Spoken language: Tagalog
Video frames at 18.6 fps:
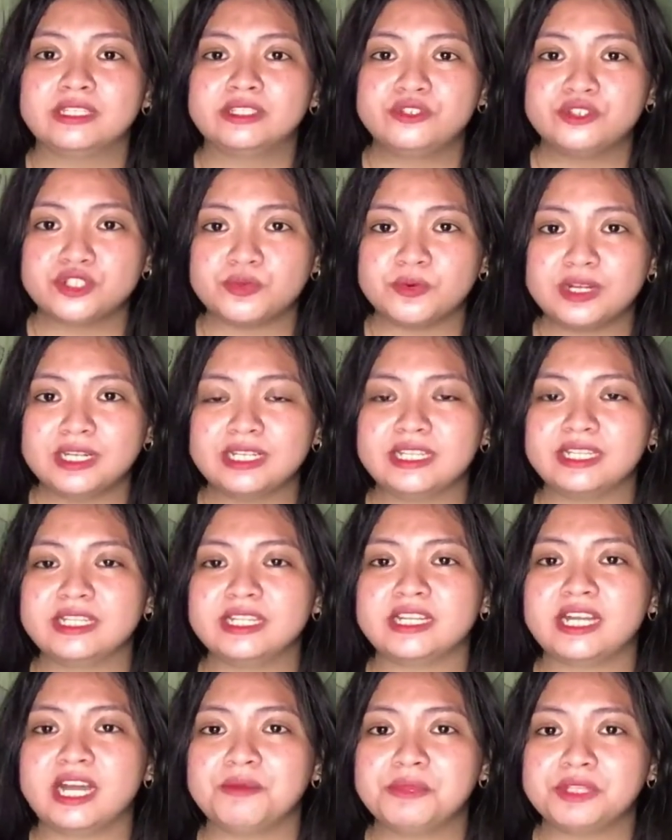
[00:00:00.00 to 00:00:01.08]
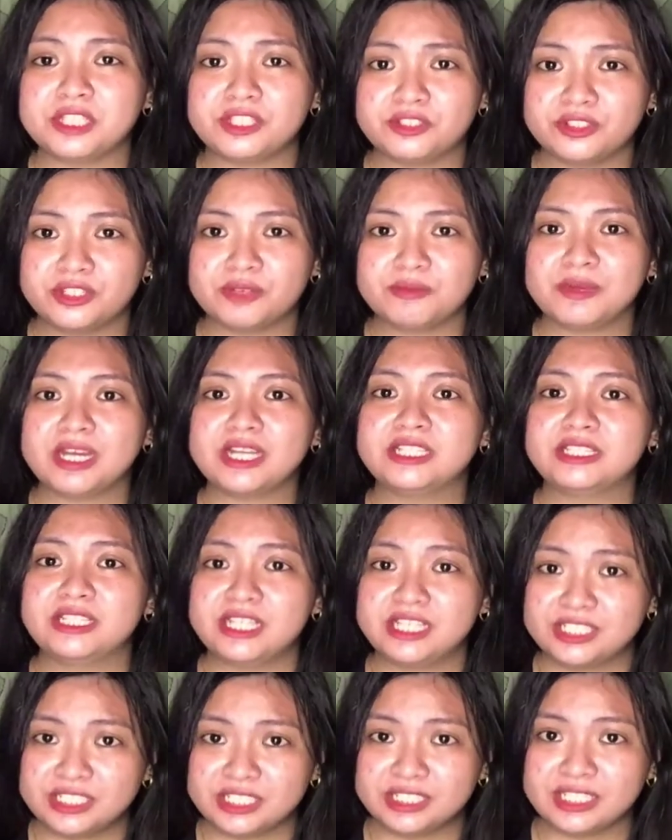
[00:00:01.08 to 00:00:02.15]
Usually, ginagamit ito ng mga
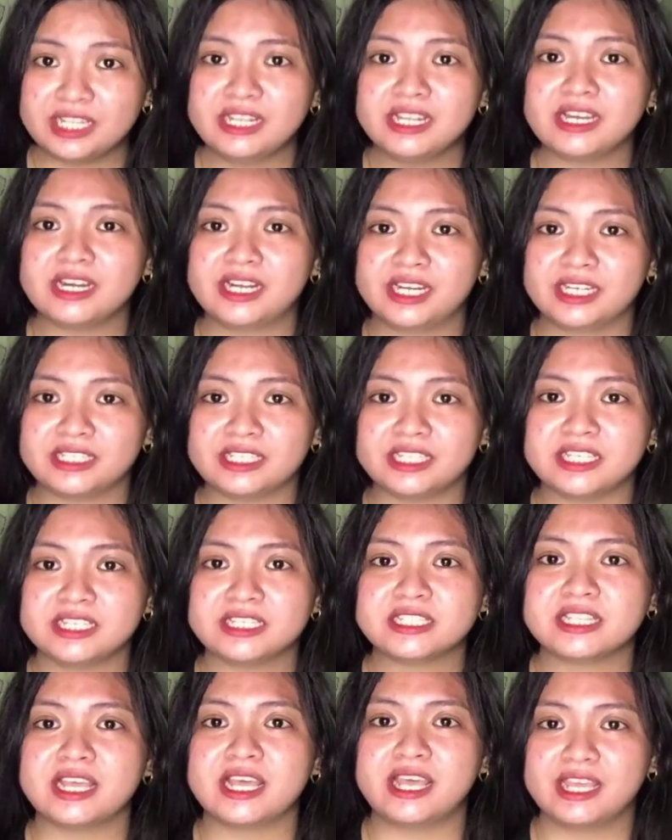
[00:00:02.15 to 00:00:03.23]
digital artists